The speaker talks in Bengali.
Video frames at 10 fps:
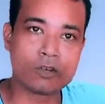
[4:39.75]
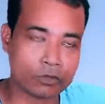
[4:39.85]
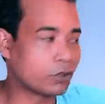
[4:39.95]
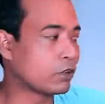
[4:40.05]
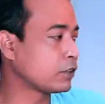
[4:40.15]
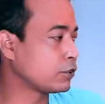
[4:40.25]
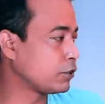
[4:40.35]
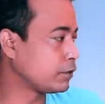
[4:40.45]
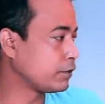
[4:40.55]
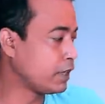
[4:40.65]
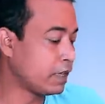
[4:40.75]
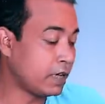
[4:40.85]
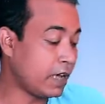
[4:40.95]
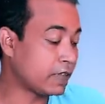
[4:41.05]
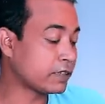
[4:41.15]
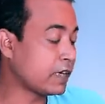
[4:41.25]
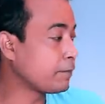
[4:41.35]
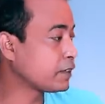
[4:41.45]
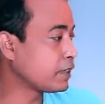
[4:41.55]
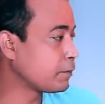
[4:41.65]
কন্ট্রোল করার জন্য আচ্ছা
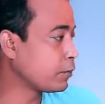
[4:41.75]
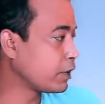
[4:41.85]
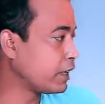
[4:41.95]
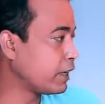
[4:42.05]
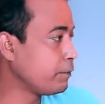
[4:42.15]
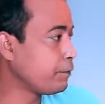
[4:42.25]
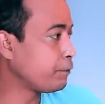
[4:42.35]
আমরা তারপরে গেলাম